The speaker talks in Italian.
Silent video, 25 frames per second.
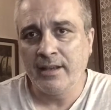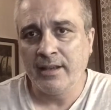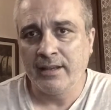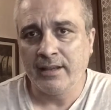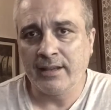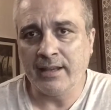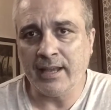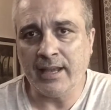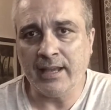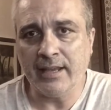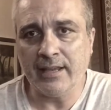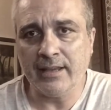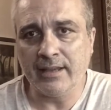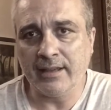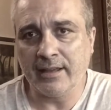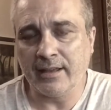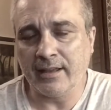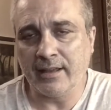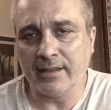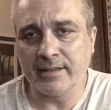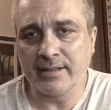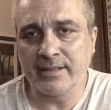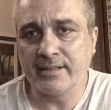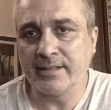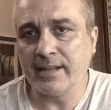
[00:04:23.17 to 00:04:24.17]
che
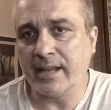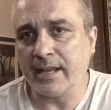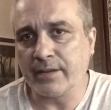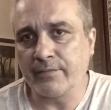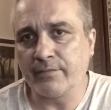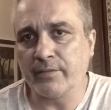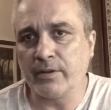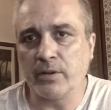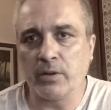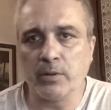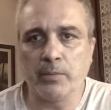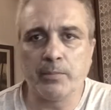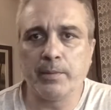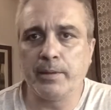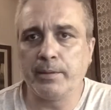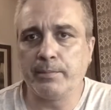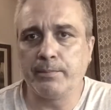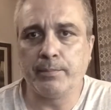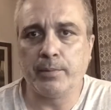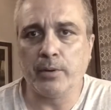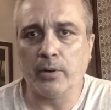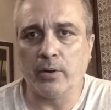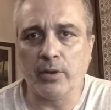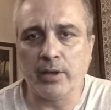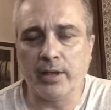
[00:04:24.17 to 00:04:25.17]
eh, servono per
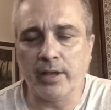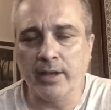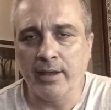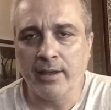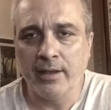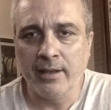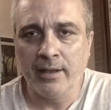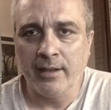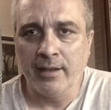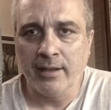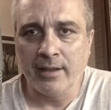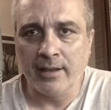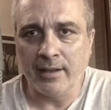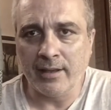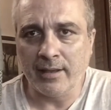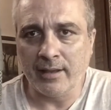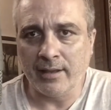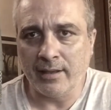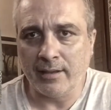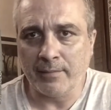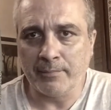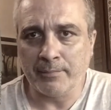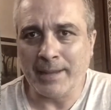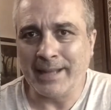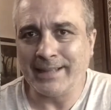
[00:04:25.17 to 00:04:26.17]
poi
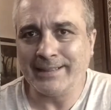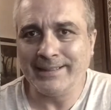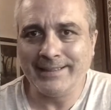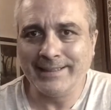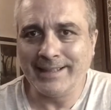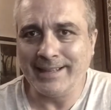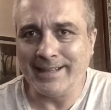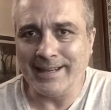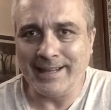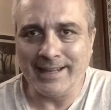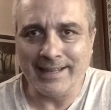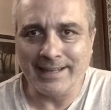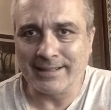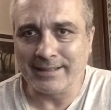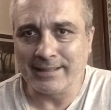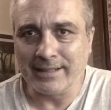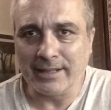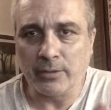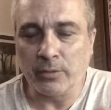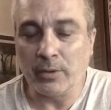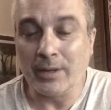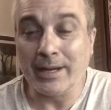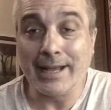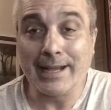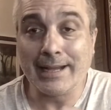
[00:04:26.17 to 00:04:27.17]
eh, mantenergli
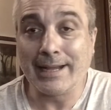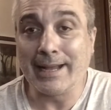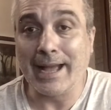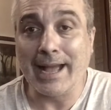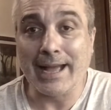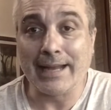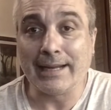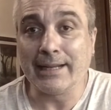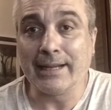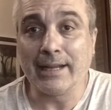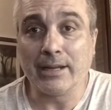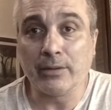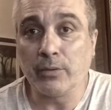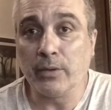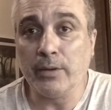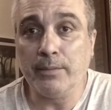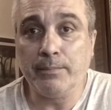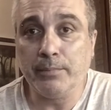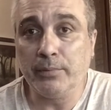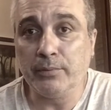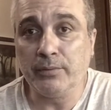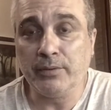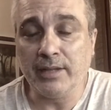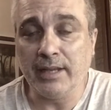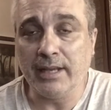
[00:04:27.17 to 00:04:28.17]
quella carica, quel
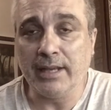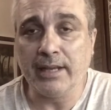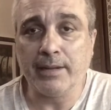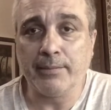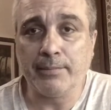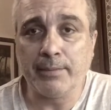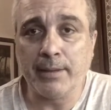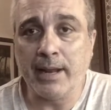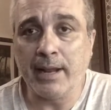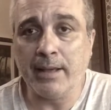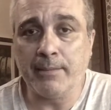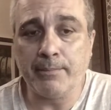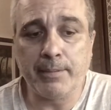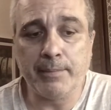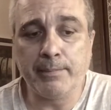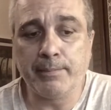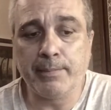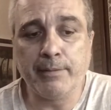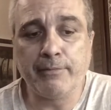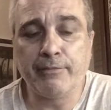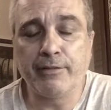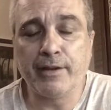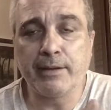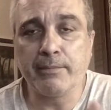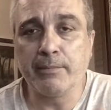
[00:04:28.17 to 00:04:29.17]
potere, per, per,
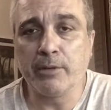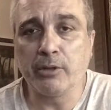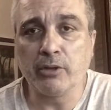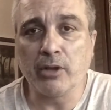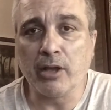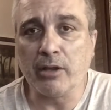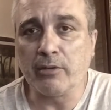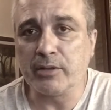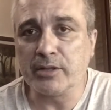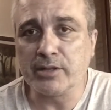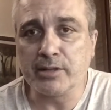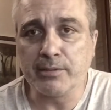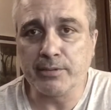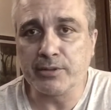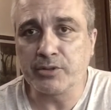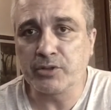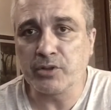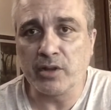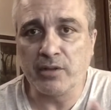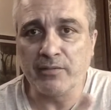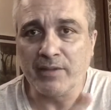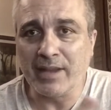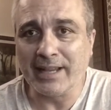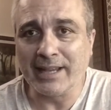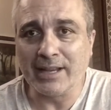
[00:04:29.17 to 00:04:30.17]
per, fare in modo che queste
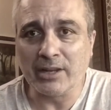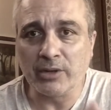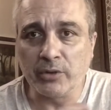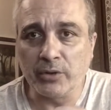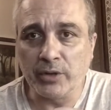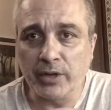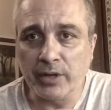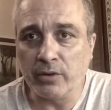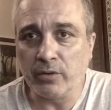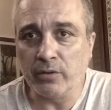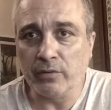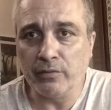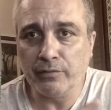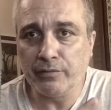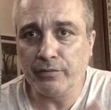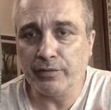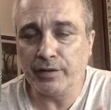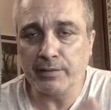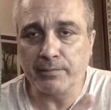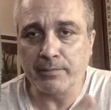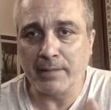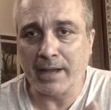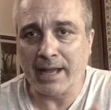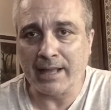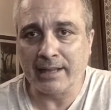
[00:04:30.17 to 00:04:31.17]
persone vengano
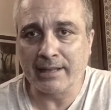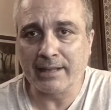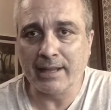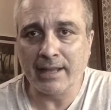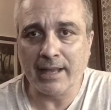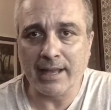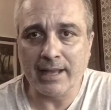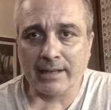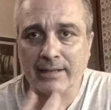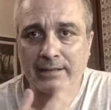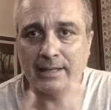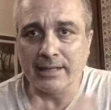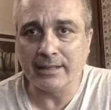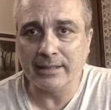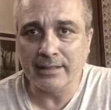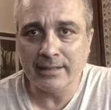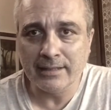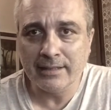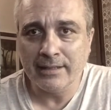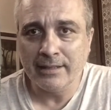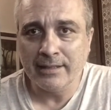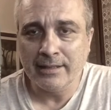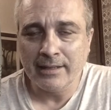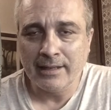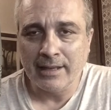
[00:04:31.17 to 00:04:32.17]
riconfermate alle,
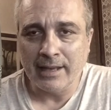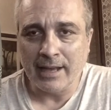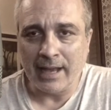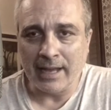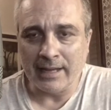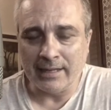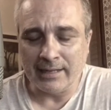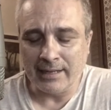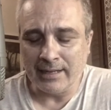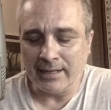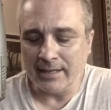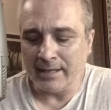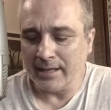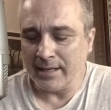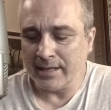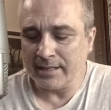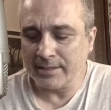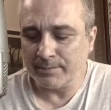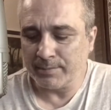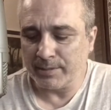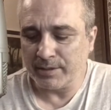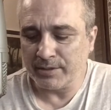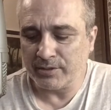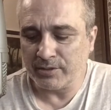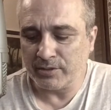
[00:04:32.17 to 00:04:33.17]
alle
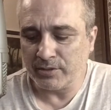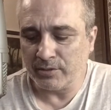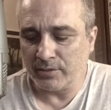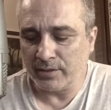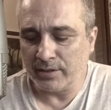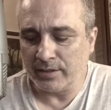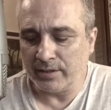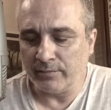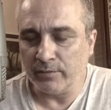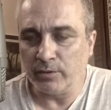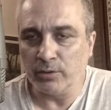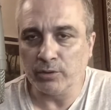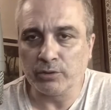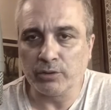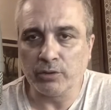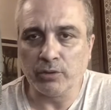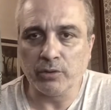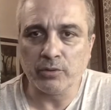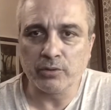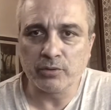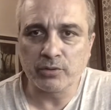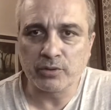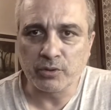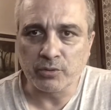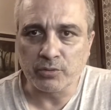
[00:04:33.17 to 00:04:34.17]
espressioni di
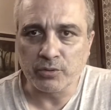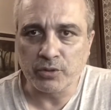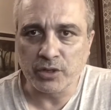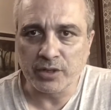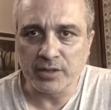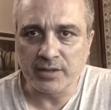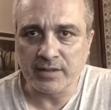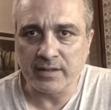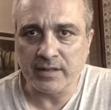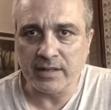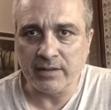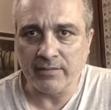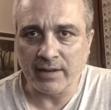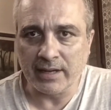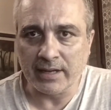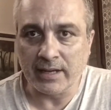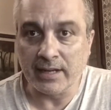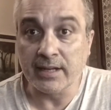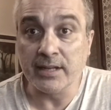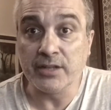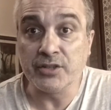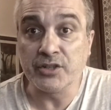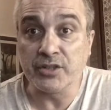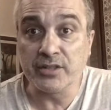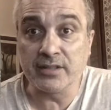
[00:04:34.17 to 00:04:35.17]
voto successive, alle
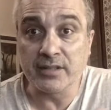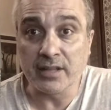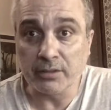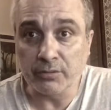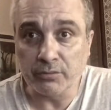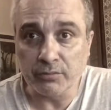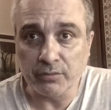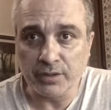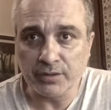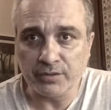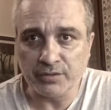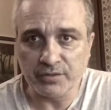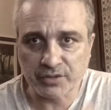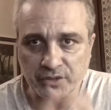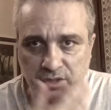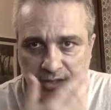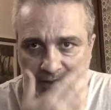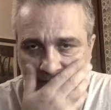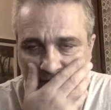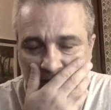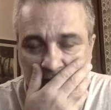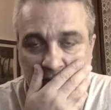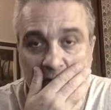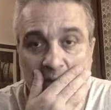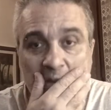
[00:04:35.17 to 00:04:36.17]
legislature
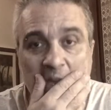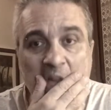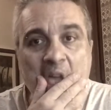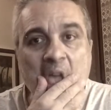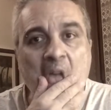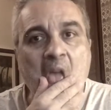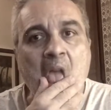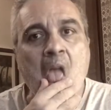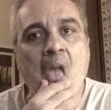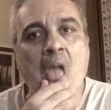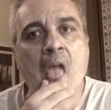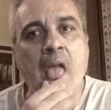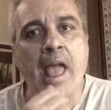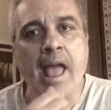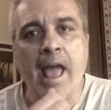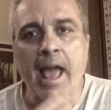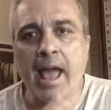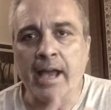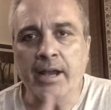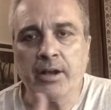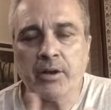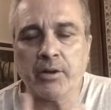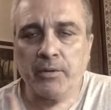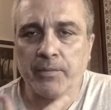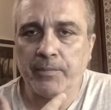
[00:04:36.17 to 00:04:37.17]
successive.
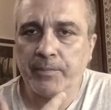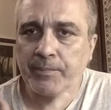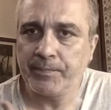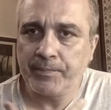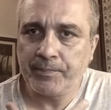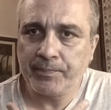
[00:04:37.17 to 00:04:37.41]
Ecco,